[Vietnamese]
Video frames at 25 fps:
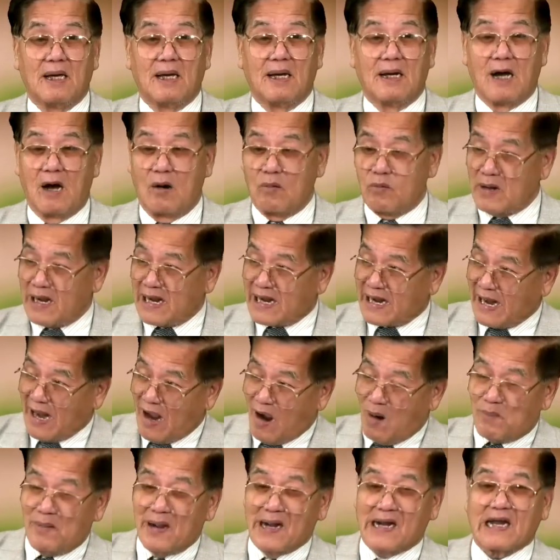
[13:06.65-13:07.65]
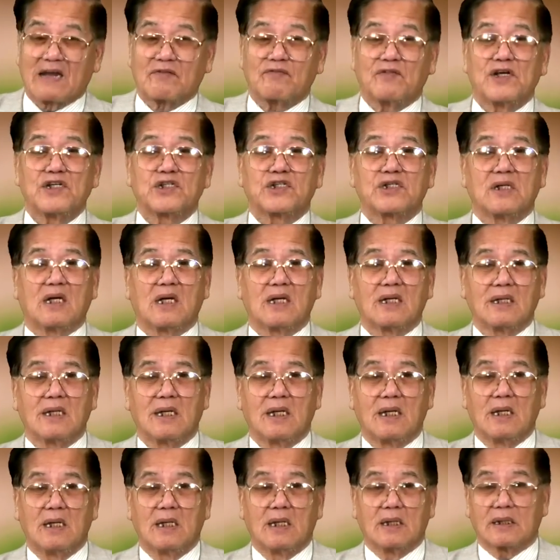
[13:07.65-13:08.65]
Ông ấy ghẹo bằng cách văn chương.
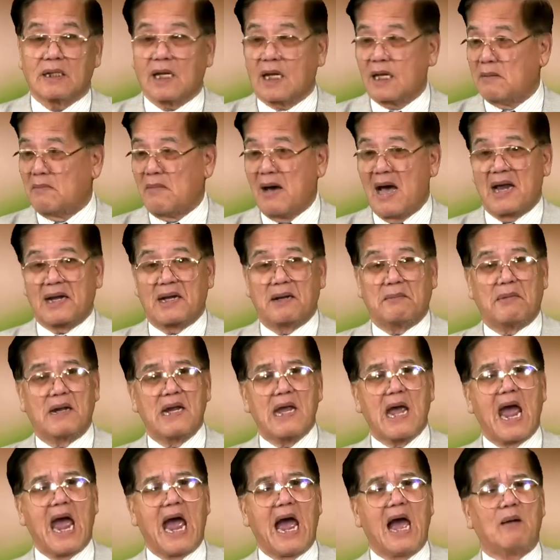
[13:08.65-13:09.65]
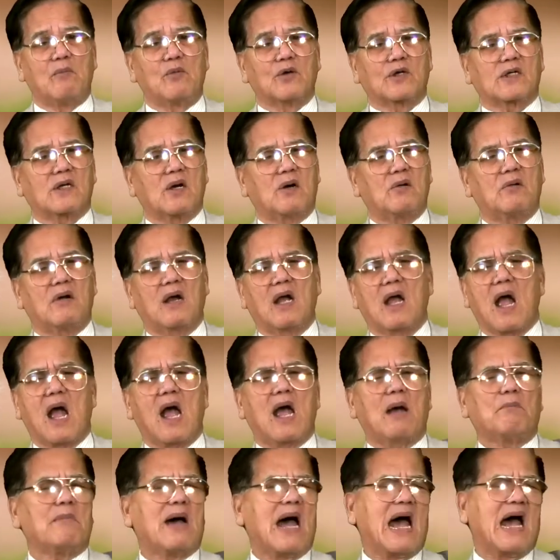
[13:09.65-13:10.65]
Thế thì bà này hạ một câu,
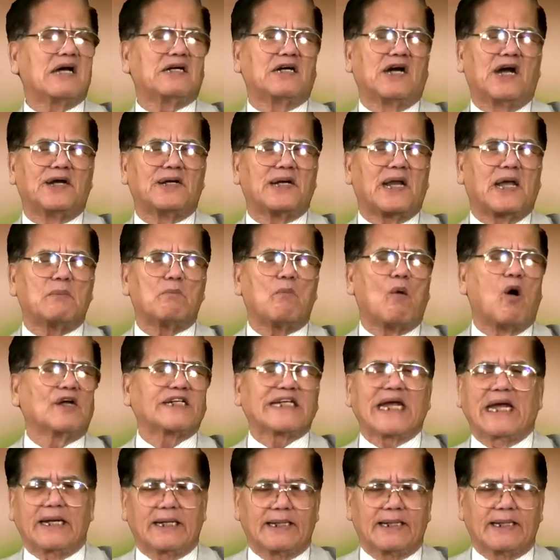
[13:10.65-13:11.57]
ba người này bỏ chạy.